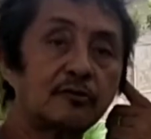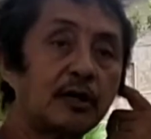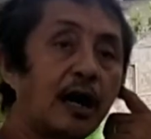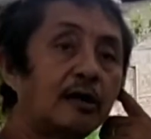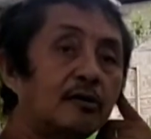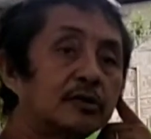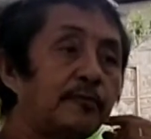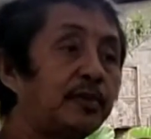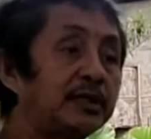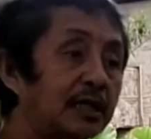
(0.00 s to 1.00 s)
ng akong
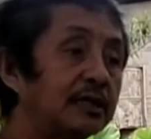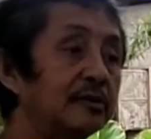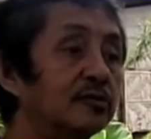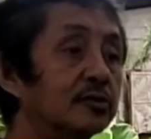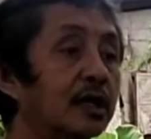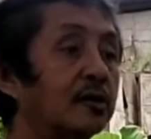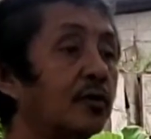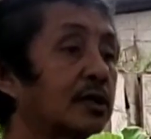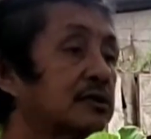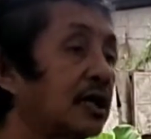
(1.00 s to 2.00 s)
gipiyal nimo nga
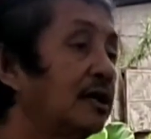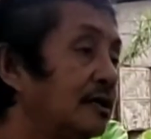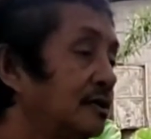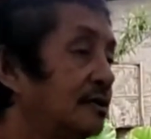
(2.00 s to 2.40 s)
kwarta.